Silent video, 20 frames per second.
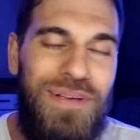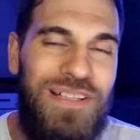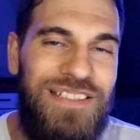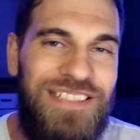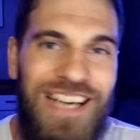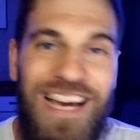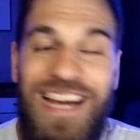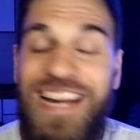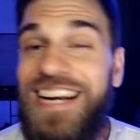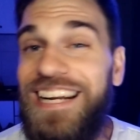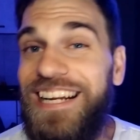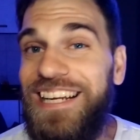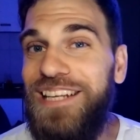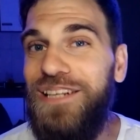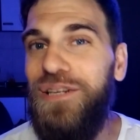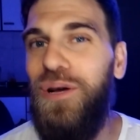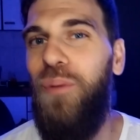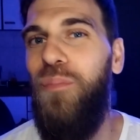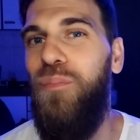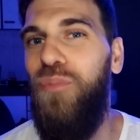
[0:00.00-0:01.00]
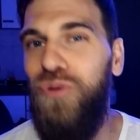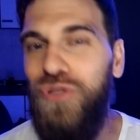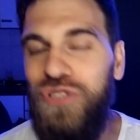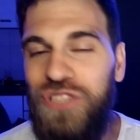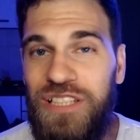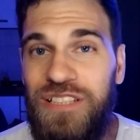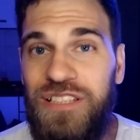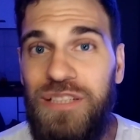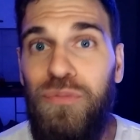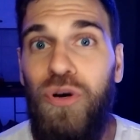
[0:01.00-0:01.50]
me hacía reír
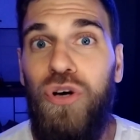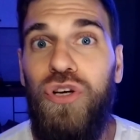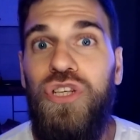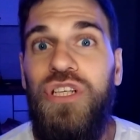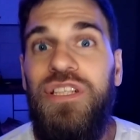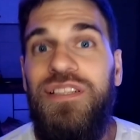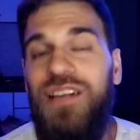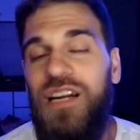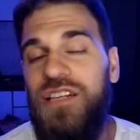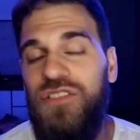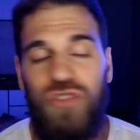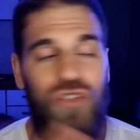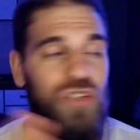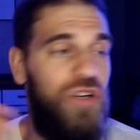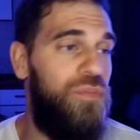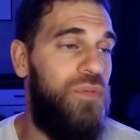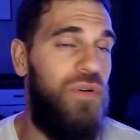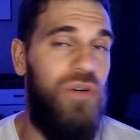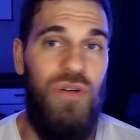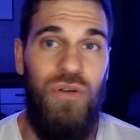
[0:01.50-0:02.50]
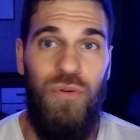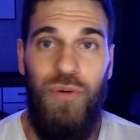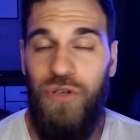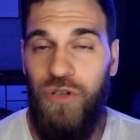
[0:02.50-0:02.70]
muchísimo y se lanzó como,